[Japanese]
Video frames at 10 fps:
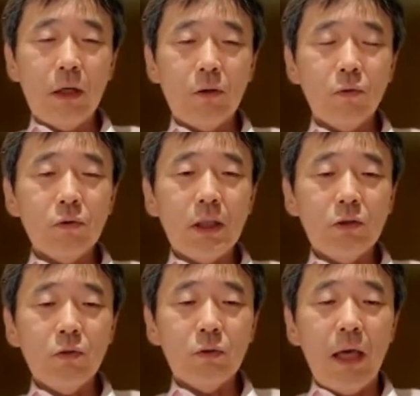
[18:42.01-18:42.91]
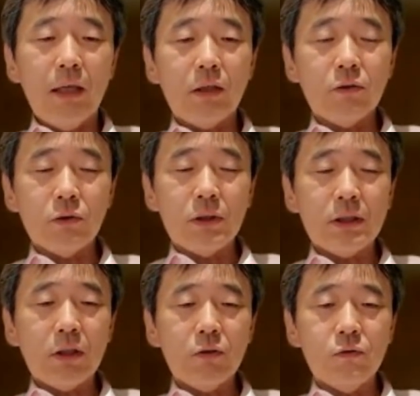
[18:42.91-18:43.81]
あのこの先の内閣の
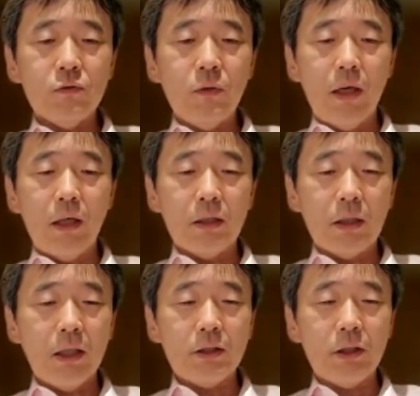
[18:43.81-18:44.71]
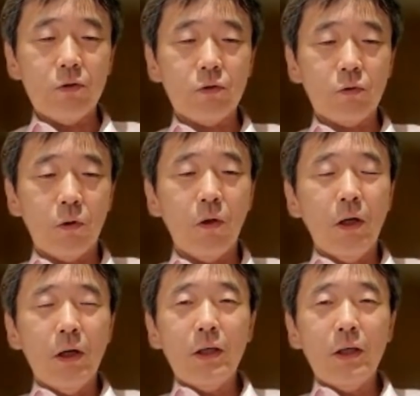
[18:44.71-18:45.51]
政策運営に関して言うと、